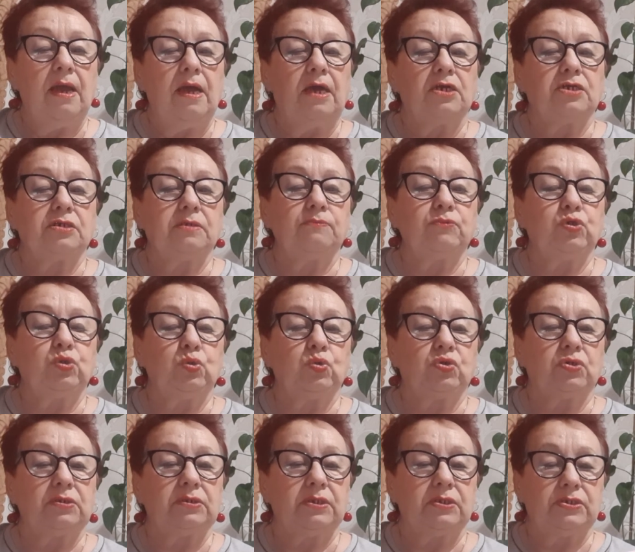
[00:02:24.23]

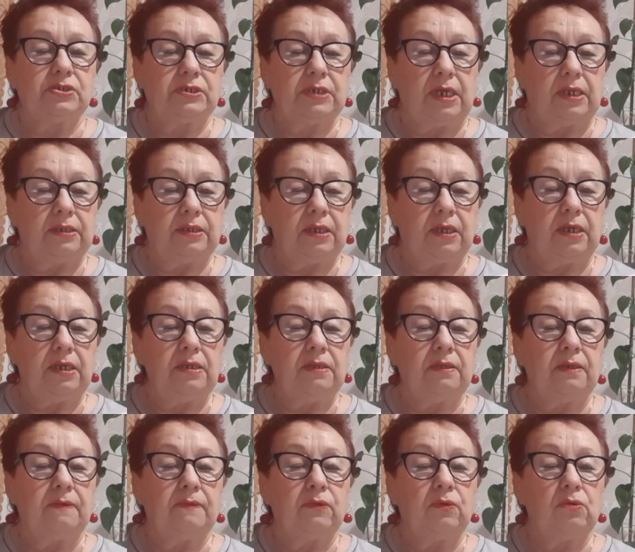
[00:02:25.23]
жемчужина
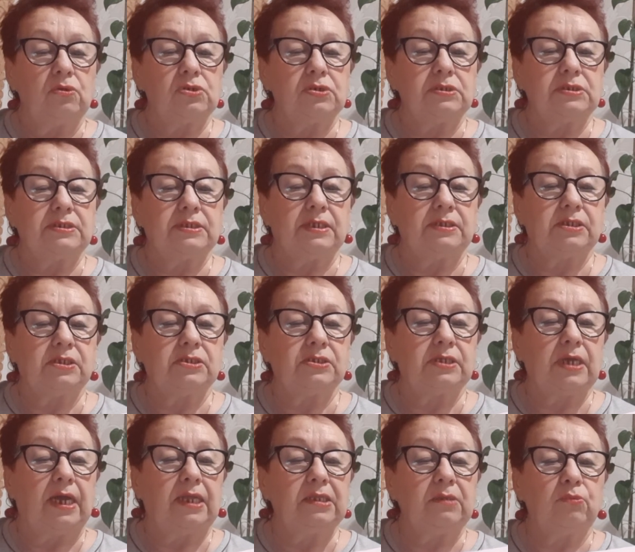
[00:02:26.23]
Джанет, тоже с
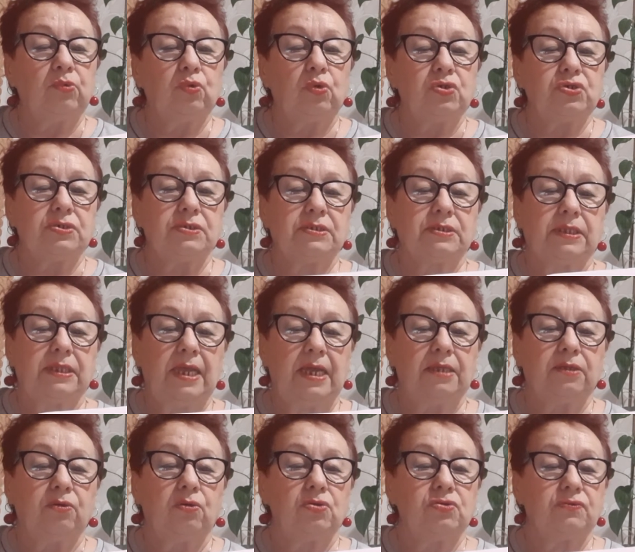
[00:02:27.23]
оцианом, он очень
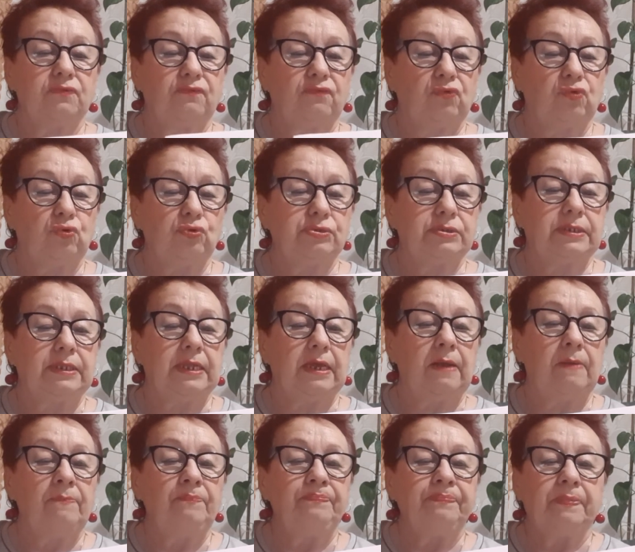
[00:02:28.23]
сладкий, очень
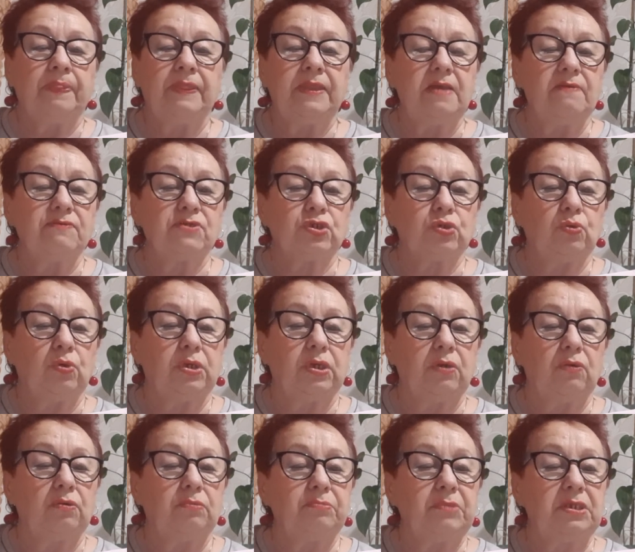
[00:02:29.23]
вкусный,
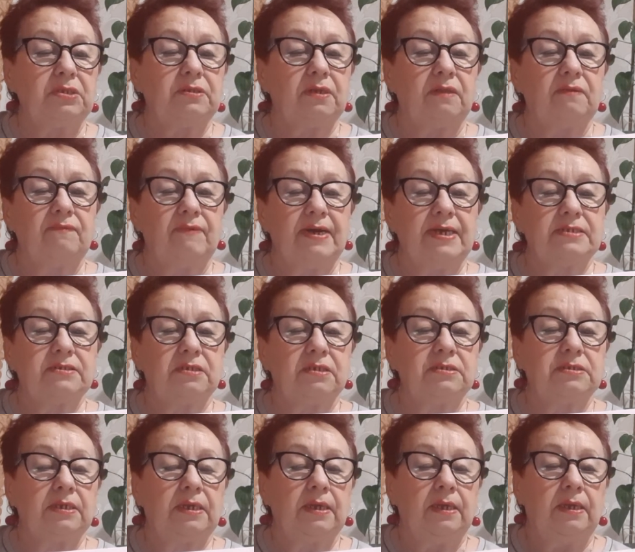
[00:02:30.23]
невысокий, он метр двадцать,